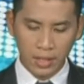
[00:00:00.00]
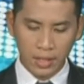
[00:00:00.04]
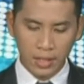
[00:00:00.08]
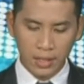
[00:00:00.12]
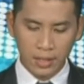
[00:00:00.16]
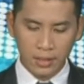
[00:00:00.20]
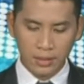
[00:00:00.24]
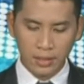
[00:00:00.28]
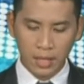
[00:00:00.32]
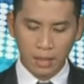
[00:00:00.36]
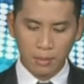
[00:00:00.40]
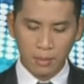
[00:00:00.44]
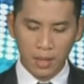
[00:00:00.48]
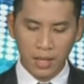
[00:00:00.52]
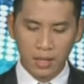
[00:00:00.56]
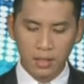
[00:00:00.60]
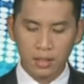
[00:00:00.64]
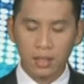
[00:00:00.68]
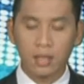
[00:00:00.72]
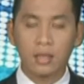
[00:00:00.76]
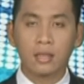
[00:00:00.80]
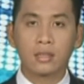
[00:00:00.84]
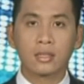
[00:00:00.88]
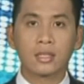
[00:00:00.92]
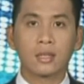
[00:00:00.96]
Đặc biệt,
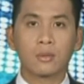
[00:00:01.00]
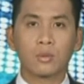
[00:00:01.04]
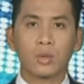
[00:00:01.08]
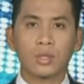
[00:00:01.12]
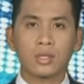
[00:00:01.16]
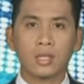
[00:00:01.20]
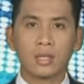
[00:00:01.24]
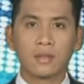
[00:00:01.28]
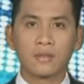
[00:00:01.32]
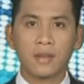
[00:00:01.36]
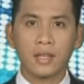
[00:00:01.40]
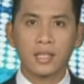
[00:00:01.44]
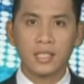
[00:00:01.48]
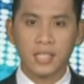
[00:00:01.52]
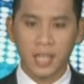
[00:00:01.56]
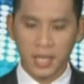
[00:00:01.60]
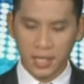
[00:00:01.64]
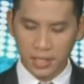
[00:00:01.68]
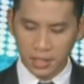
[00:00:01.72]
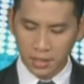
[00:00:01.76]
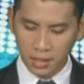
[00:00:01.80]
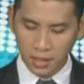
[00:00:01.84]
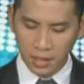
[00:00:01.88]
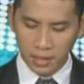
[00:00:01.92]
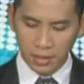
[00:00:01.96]
trong quá trình phát triển,
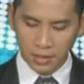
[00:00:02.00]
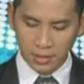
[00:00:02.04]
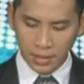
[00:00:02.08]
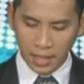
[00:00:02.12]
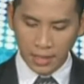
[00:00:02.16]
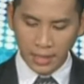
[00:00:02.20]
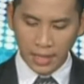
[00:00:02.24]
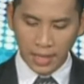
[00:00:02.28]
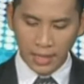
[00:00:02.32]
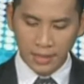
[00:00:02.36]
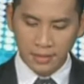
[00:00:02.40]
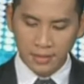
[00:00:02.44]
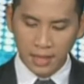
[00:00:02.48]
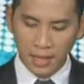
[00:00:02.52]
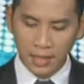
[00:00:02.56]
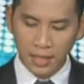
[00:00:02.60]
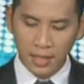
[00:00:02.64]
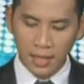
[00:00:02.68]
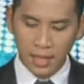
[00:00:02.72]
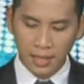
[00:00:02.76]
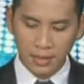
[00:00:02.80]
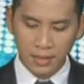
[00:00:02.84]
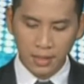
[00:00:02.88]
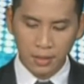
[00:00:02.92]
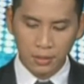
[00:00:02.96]
Đà Nẵng đã để lại
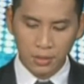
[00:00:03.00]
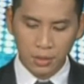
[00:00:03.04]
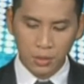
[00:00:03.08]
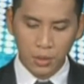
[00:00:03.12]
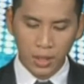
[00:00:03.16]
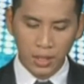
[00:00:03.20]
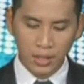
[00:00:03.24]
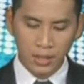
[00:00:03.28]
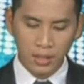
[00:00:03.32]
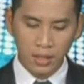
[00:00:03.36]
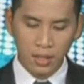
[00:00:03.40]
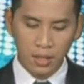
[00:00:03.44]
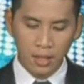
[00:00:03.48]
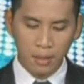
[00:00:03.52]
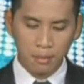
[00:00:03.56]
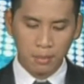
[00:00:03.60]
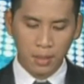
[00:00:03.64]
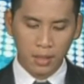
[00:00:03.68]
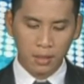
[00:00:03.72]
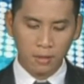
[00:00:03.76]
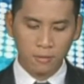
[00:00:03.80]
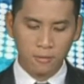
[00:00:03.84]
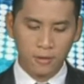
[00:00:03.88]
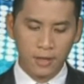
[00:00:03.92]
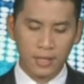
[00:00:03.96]
nhiều dấu ấn mà không
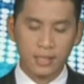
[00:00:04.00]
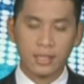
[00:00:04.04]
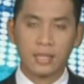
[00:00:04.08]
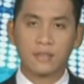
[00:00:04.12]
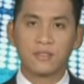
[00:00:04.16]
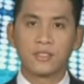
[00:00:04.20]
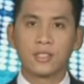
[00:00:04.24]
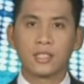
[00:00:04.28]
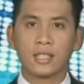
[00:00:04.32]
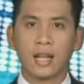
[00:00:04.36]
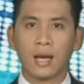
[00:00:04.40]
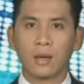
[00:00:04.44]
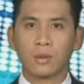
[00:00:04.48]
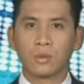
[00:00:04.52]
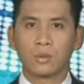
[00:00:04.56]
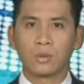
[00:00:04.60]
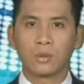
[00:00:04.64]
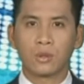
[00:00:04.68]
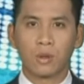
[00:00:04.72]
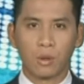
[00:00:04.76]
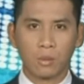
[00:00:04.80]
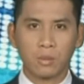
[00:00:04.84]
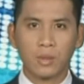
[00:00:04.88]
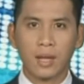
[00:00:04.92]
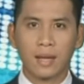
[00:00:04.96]
phải địa phương nào
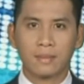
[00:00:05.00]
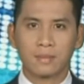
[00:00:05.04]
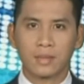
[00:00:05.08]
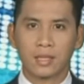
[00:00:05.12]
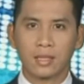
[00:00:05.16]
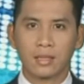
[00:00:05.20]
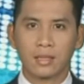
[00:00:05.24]
cũng làm được.